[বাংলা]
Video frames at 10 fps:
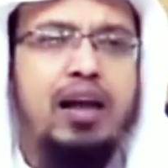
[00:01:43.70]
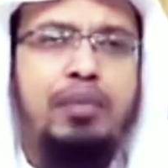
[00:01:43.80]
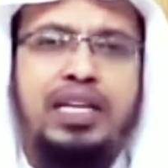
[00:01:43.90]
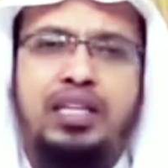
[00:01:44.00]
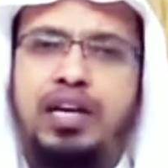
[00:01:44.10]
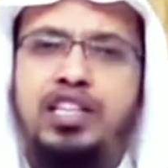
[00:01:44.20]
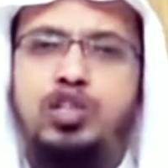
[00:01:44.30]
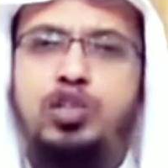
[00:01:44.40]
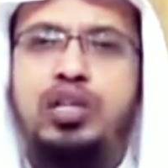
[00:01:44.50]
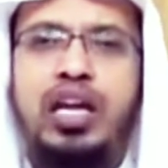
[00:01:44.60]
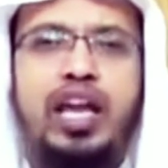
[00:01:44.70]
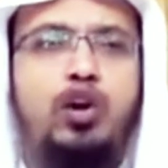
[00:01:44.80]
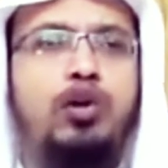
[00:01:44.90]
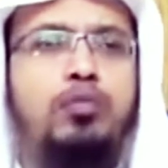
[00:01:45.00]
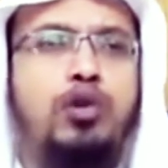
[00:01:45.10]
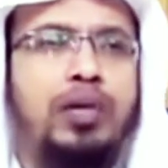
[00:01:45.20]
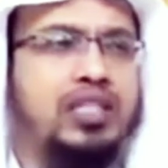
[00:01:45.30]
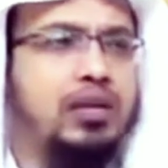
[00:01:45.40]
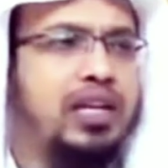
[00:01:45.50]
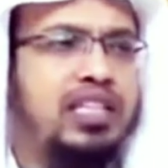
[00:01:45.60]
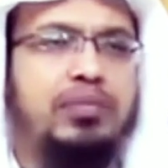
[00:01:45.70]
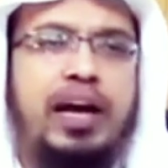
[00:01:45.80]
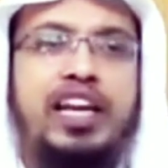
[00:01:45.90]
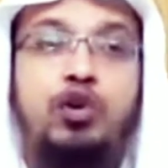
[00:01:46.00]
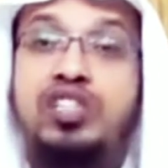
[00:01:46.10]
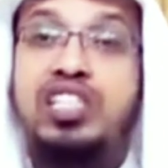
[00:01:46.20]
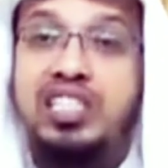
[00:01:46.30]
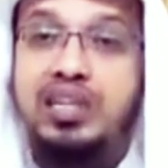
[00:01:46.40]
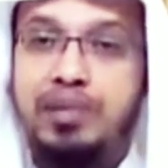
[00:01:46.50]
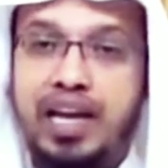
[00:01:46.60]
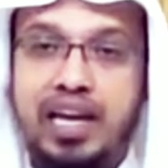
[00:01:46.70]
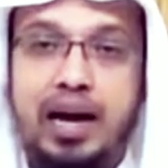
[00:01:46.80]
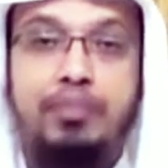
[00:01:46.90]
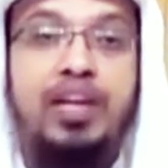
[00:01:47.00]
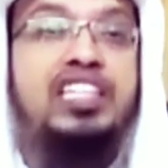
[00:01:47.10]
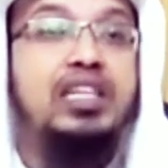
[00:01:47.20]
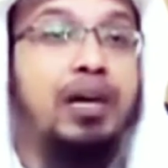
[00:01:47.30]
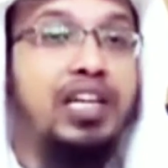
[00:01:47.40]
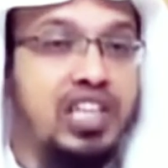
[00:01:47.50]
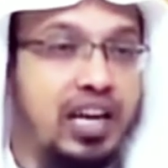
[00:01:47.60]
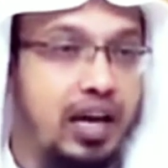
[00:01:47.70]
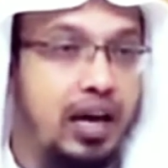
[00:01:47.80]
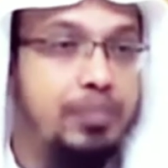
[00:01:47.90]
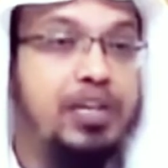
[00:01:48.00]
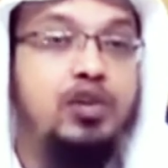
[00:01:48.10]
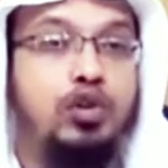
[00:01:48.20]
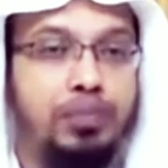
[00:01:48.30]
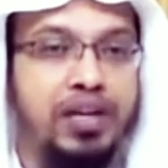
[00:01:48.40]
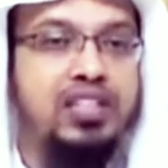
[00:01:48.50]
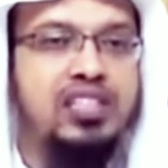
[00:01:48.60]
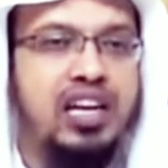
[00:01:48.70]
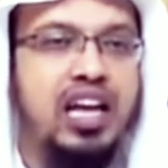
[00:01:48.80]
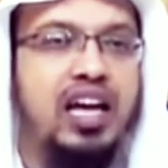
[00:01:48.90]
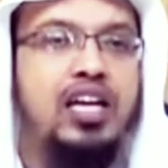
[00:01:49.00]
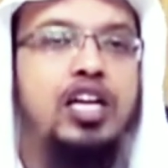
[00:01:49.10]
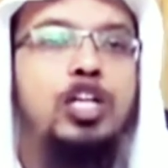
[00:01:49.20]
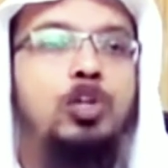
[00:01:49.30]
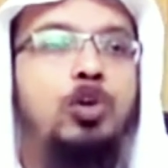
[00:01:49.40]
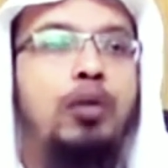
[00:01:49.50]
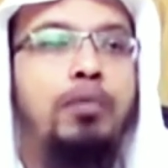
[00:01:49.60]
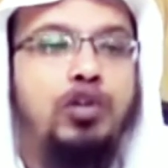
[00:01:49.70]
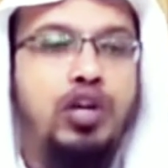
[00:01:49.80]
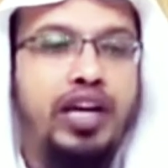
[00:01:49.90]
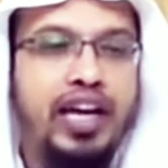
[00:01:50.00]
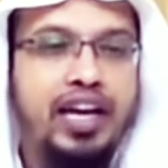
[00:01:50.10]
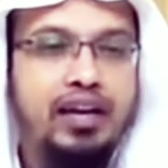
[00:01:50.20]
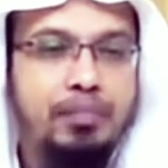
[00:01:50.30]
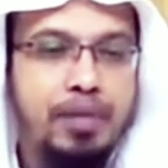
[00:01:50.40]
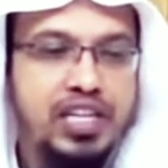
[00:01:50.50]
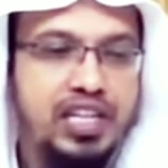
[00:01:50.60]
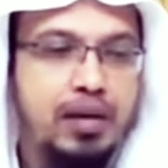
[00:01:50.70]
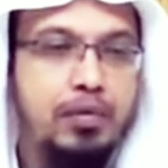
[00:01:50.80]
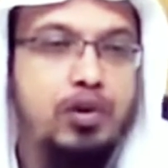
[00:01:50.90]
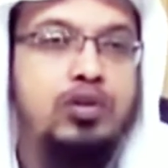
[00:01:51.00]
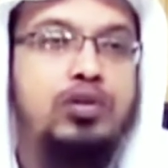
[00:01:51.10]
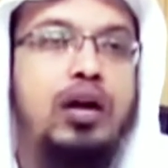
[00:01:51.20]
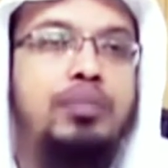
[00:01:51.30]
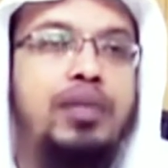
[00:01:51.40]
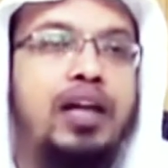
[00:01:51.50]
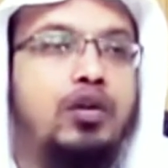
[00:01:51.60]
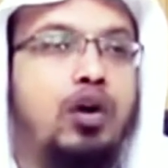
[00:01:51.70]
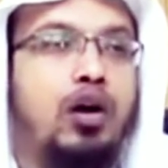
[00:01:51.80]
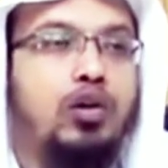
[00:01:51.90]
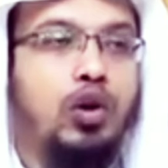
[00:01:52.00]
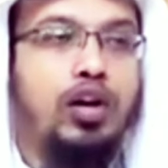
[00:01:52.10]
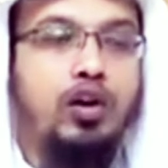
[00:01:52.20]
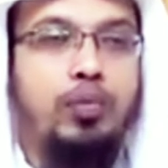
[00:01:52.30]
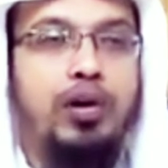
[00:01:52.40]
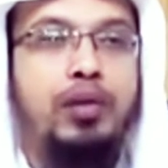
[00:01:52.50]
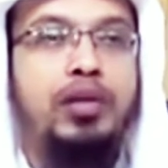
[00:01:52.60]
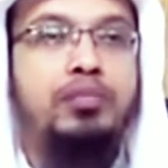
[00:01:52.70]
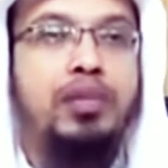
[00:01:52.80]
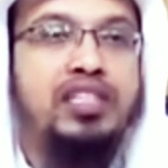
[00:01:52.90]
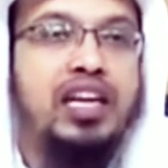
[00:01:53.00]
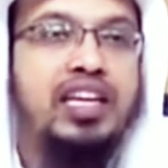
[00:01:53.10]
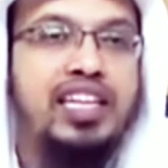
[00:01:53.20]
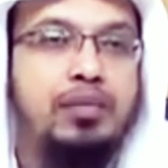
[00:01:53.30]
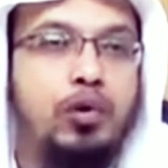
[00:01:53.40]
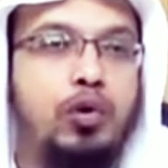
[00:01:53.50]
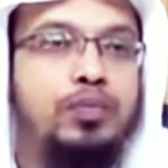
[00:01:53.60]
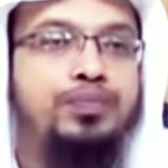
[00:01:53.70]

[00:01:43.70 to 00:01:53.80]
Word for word: আর বাসা বাড়িতে যদি এরকম কোনো বাসা বাড়িতে যে বাইরে কোনো সিস্টেম নাই আপনার নিজের বাসা না আপনি ঠিক করতে পারতেছেন না তো কমপক্ষে বেশি এবং আপনার টয়লেটের কমেডের মাঝখানে কি দিব